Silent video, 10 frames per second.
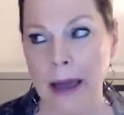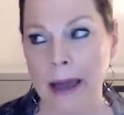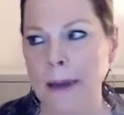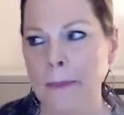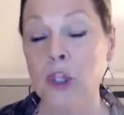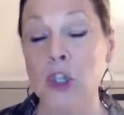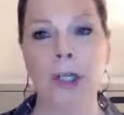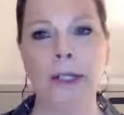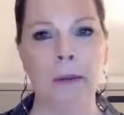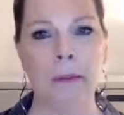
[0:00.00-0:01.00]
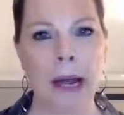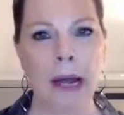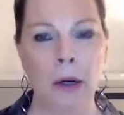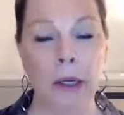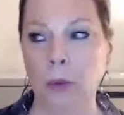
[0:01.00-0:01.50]
émotionnellement
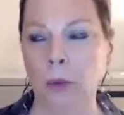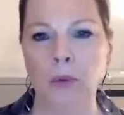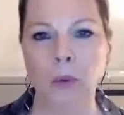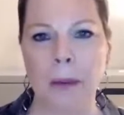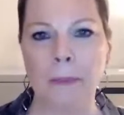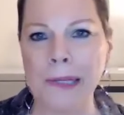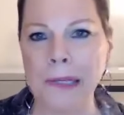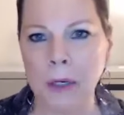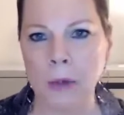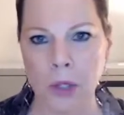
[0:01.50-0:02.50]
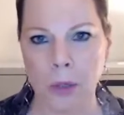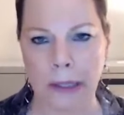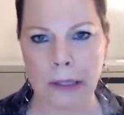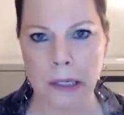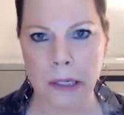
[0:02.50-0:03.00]
et au niveau de la
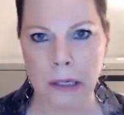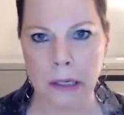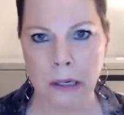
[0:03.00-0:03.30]
psychosomatique,